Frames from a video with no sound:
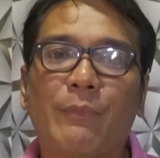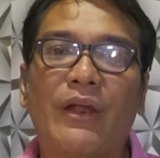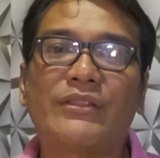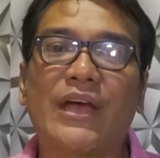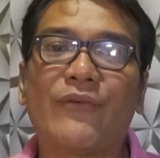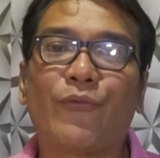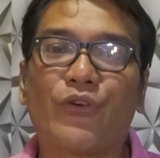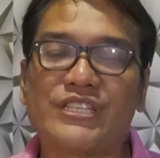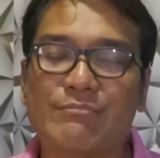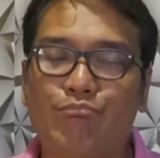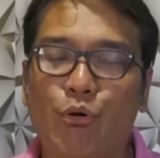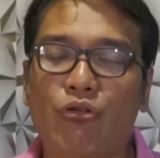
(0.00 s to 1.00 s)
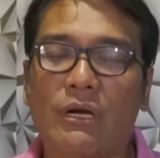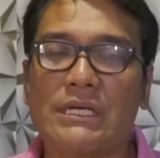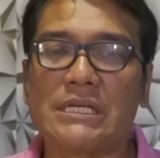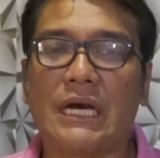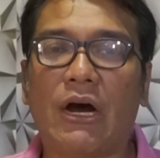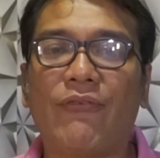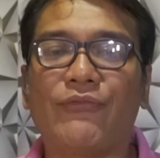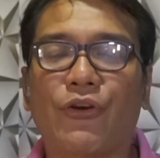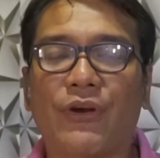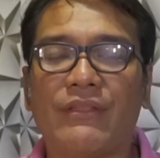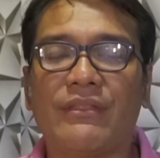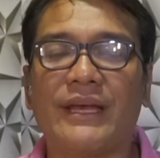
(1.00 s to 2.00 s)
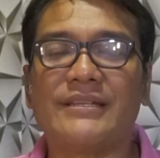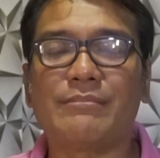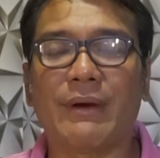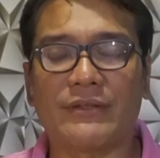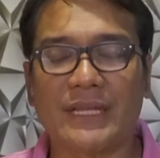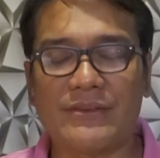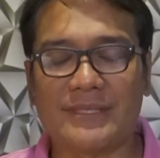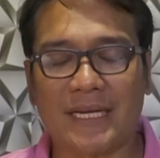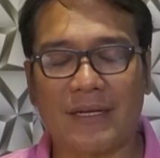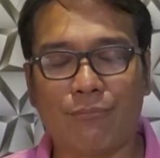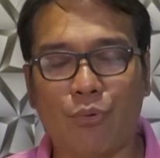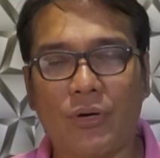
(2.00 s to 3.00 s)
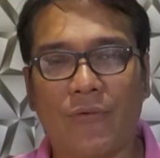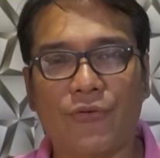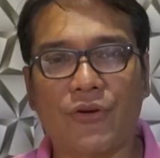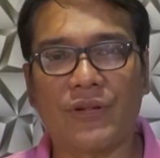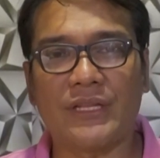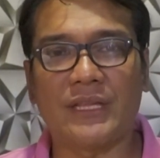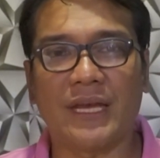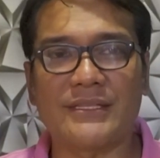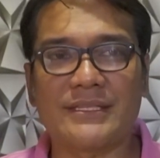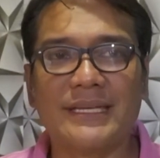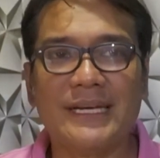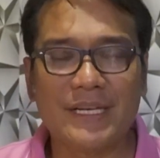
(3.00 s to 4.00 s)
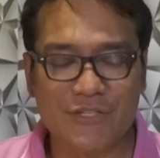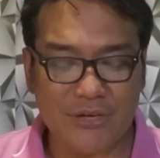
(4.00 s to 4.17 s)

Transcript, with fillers: Meron tayong first book of Corinthians, meron tayong second book of Corinthians.